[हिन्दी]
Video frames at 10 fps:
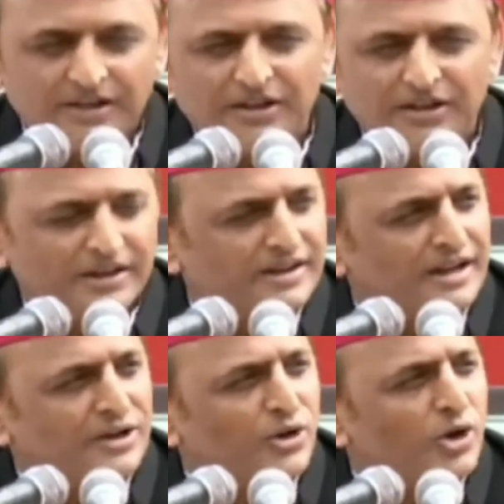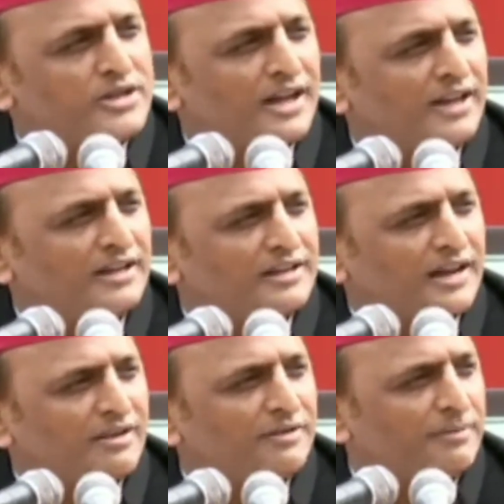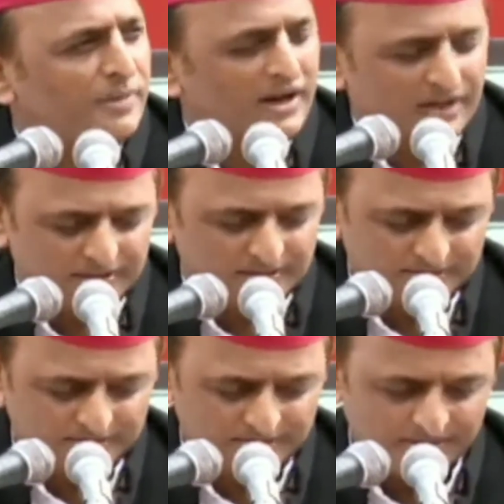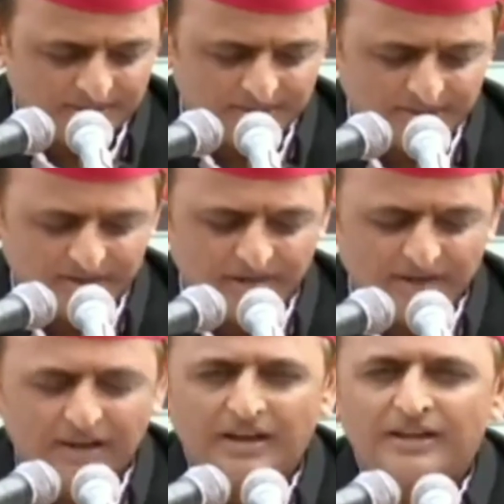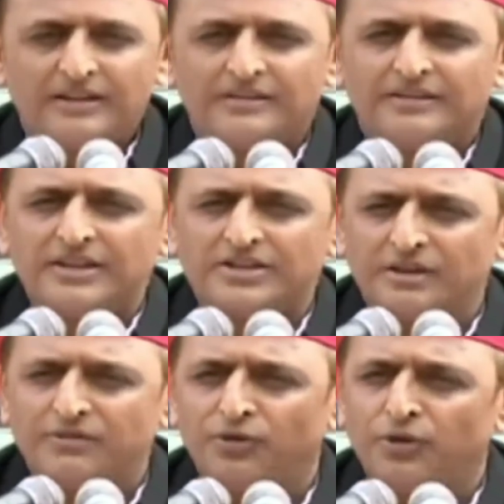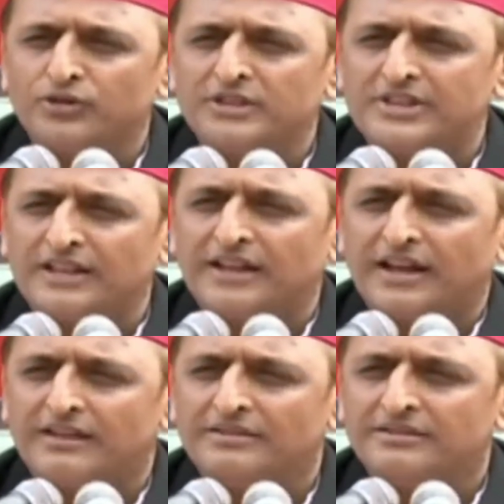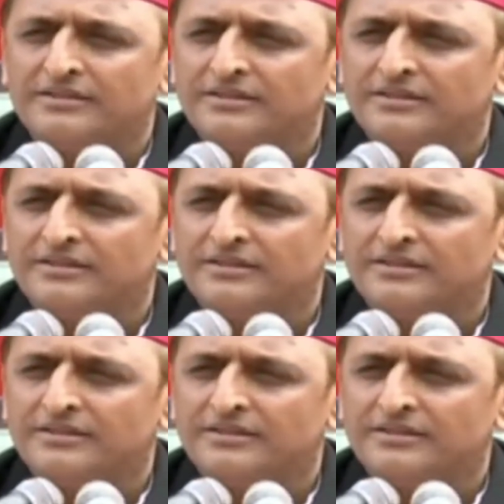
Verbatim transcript: सन कन्नौज का इत्र का व्यापार सच के फूलों से चलता है